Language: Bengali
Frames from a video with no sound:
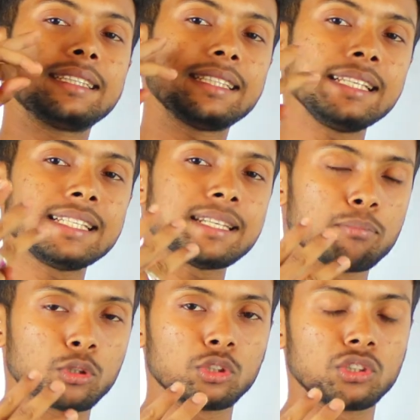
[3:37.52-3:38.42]
তিনটি
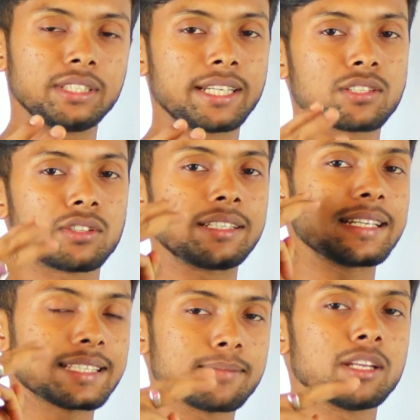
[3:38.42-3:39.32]
পদ্ধতি থেকে যদি
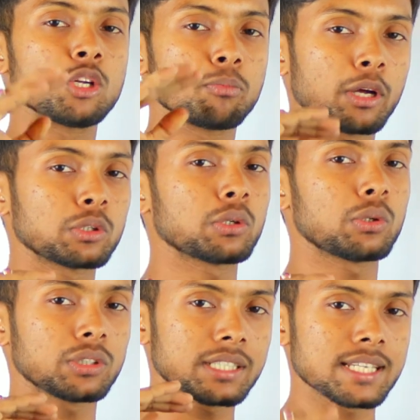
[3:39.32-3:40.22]
ডেসিমেলে রূপান্তর
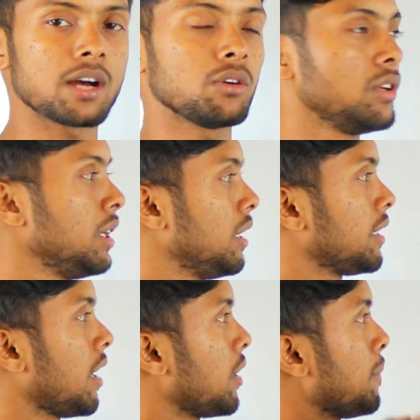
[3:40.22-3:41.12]
করতে চাও
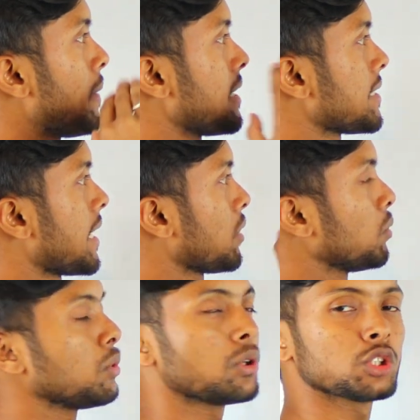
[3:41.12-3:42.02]
তাহলে বেজ দ্বারা
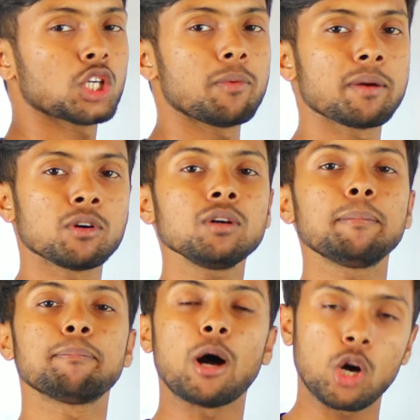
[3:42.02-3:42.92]
গুণ করতে হবে এবং
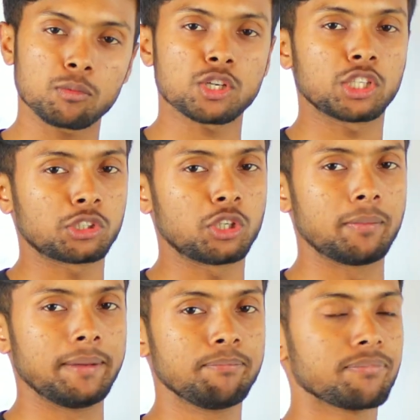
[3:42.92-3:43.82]
পাওয়ার বসাতে
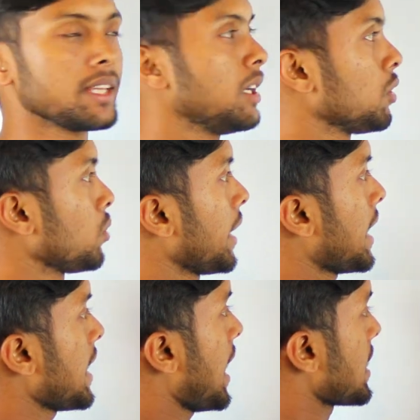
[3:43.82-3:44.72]
হবে তো
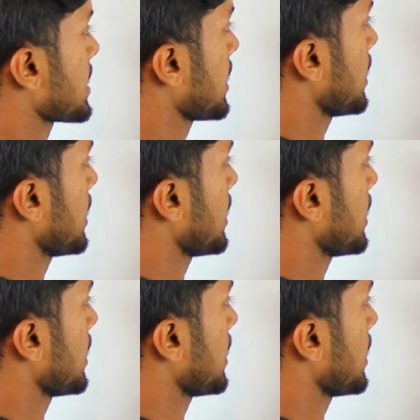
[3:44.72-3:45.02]
এখানে আছে